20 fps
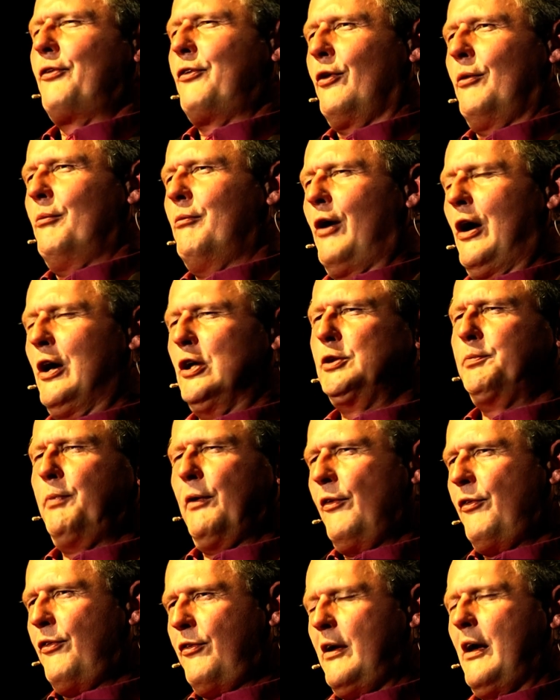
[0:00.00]
zum
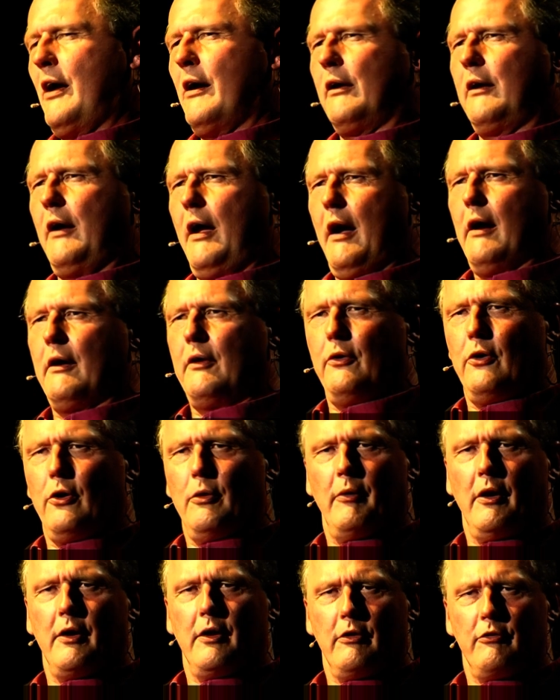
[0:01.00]
Beispiel sehr gerne
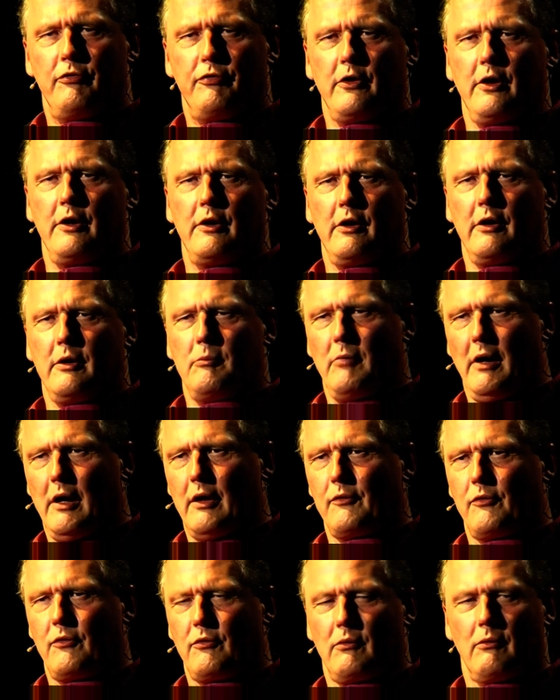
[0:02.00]
über den Friedrich
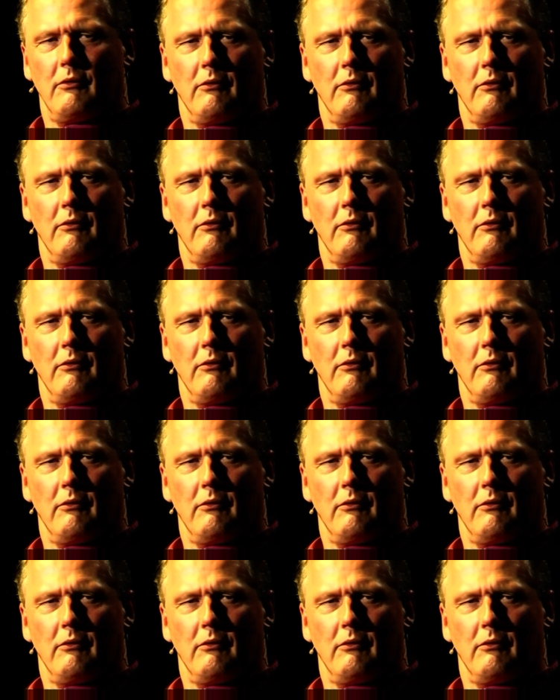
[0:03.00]
Merz.